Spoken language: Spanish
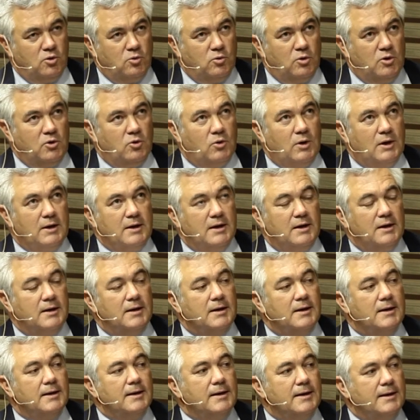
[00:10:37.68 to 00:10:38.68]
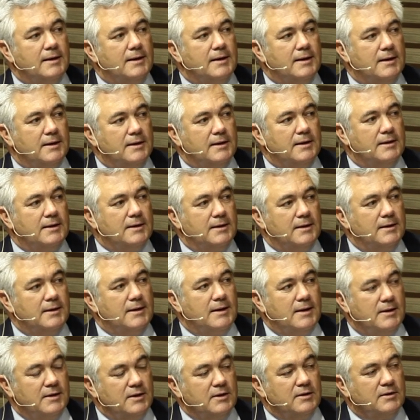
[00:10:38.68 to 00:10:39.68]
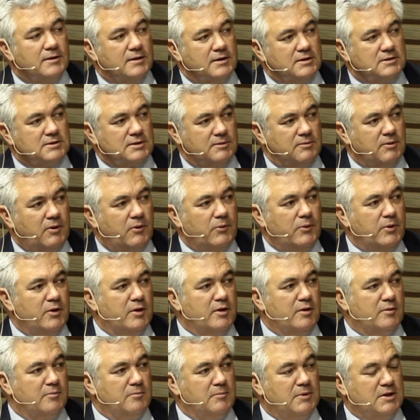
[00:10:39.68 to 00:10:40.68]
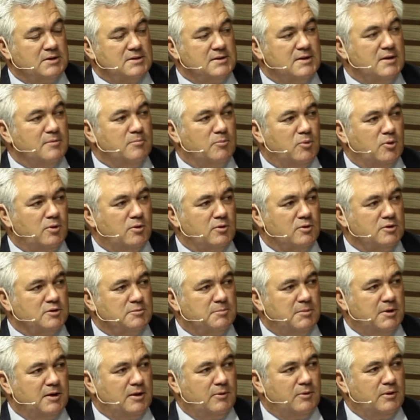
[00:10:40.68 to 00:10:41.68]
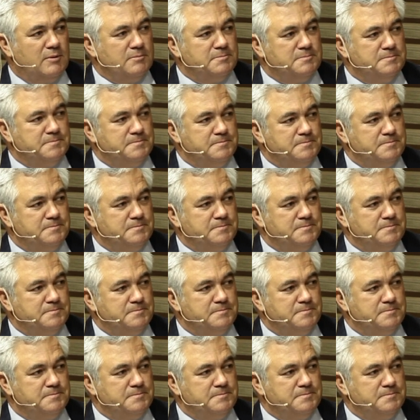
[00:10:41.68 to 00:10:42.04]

cuando alguien le, le, dices que va a vivir más tiempo de lo que esperaba,